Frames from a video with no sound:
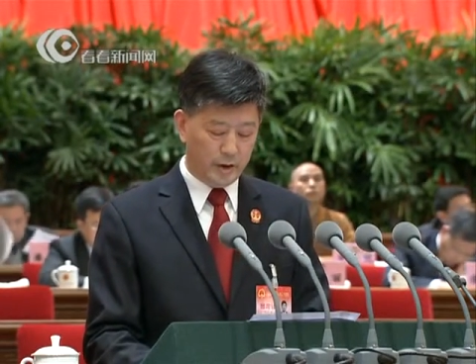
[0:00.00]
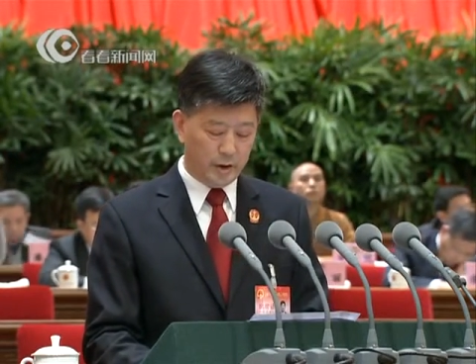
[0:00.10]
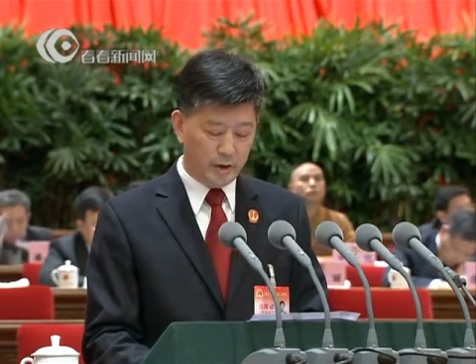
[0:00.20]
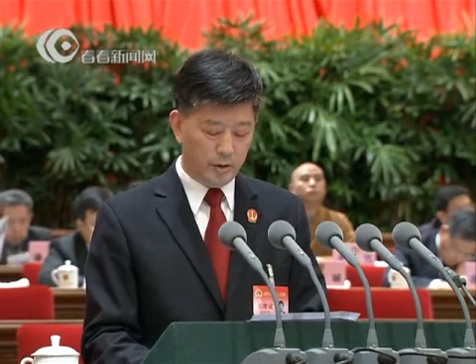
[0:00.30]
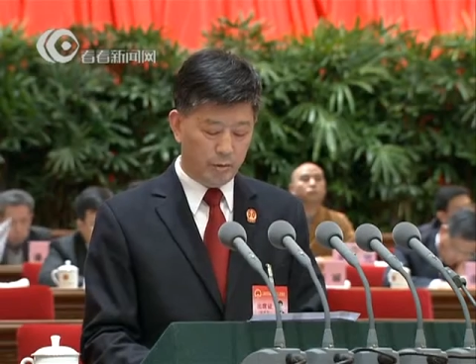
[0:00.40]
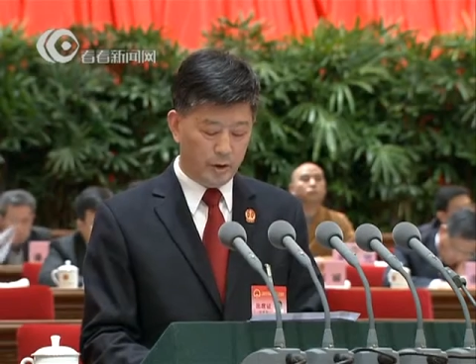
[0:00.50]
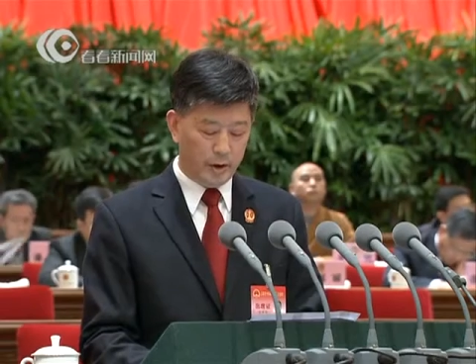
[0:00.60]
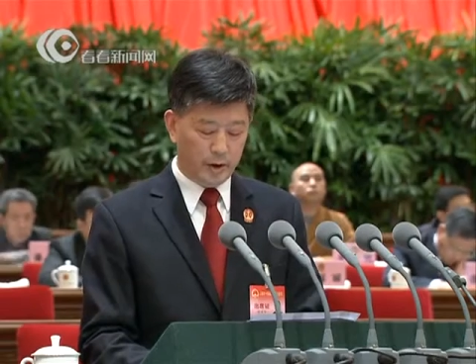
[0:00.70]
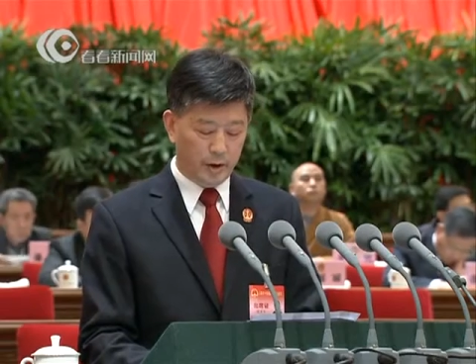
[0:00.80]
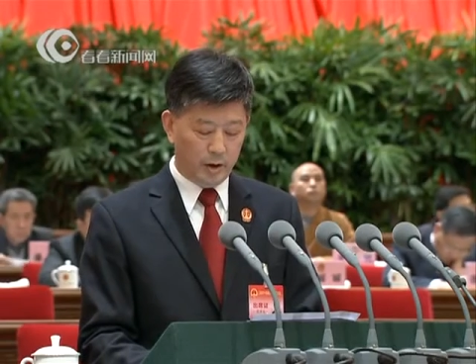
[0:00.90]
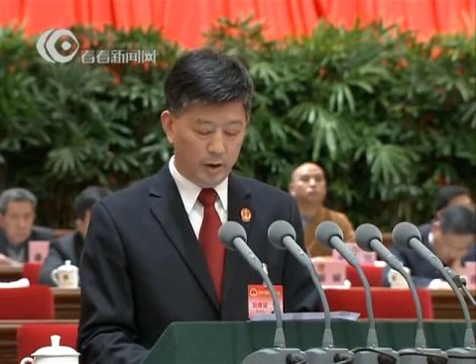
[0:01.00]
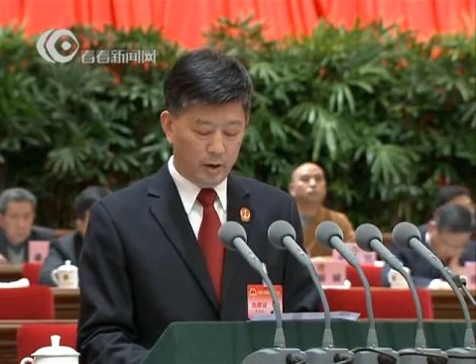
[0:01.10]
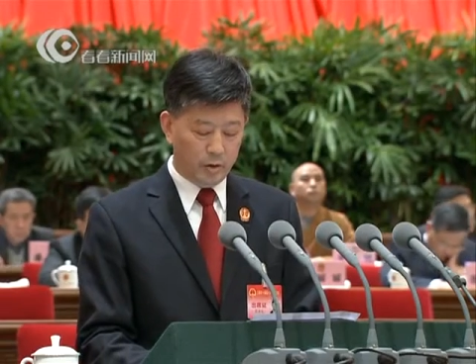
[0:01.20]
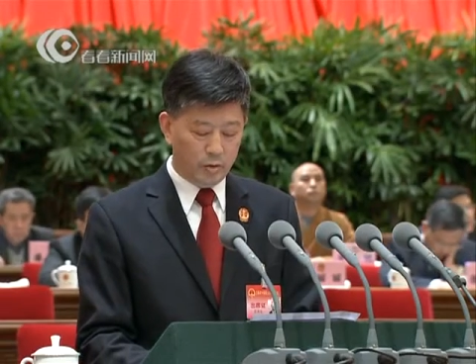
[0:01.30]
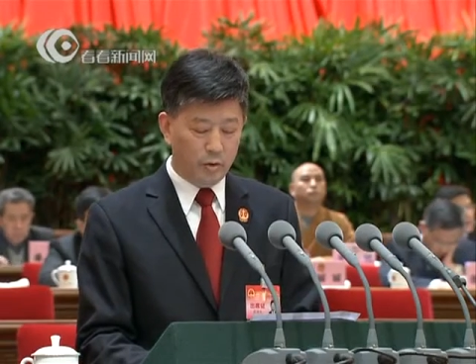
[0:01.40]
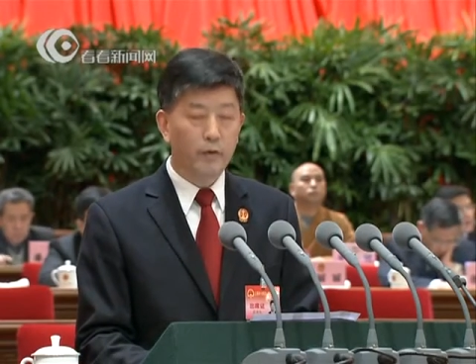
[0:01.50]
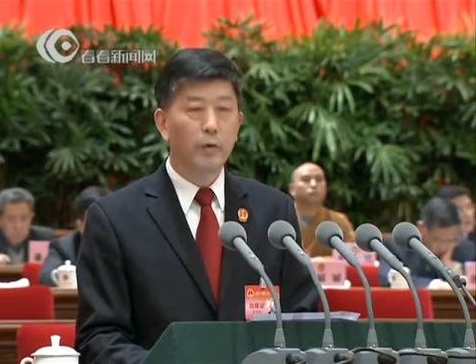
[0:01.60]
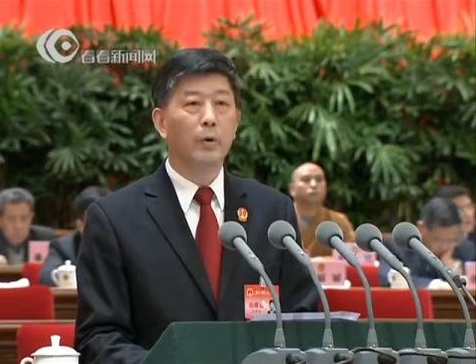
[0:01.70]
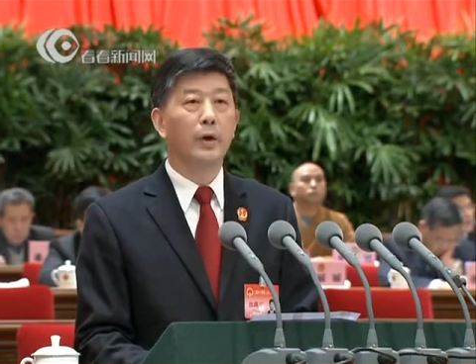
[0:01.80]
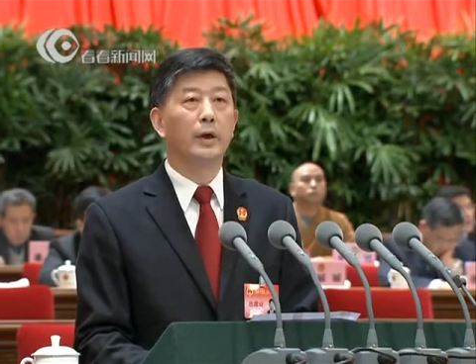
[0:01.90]
纪律过硬、作
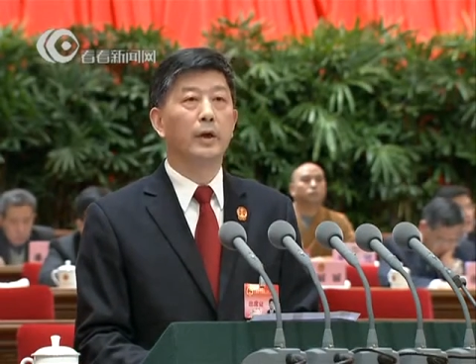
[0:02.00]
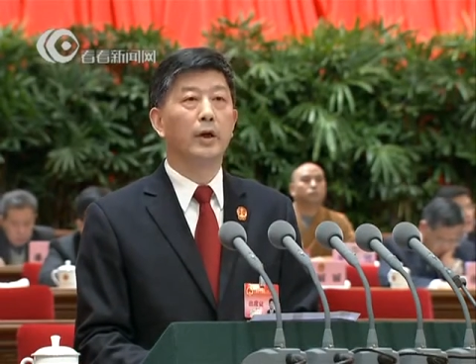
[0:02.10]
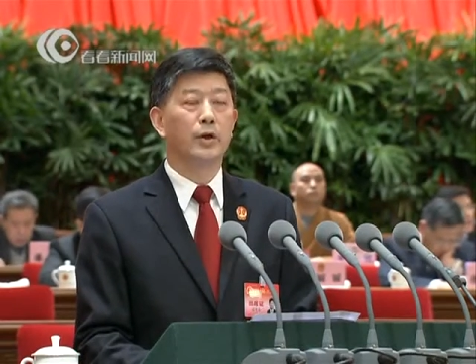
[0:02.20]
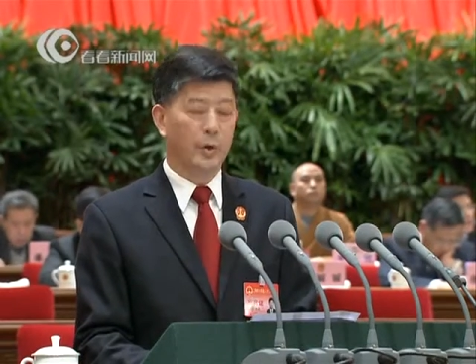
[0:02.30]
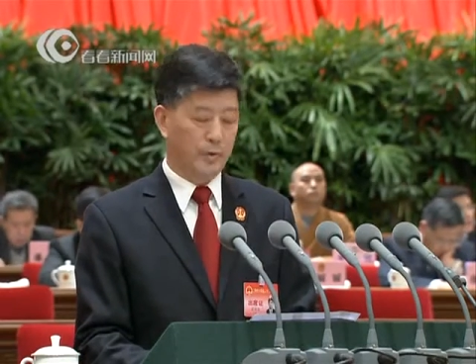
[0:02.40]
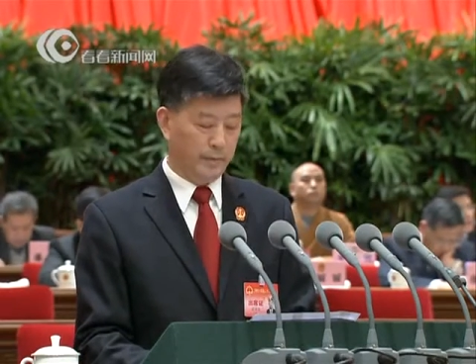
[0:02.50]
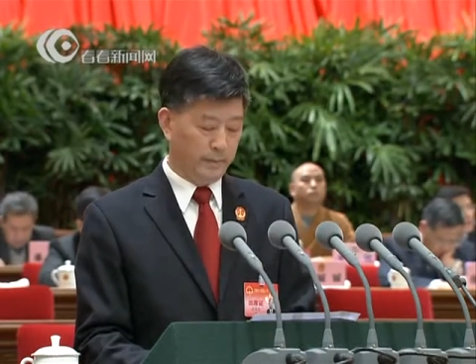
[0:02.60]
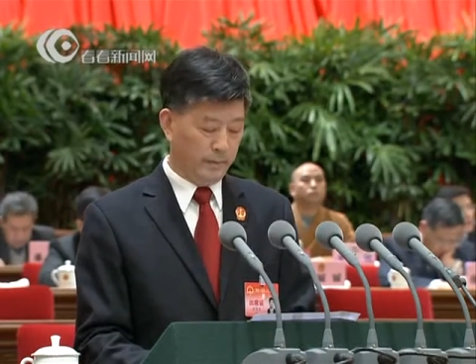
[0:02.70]
风过硬的要求，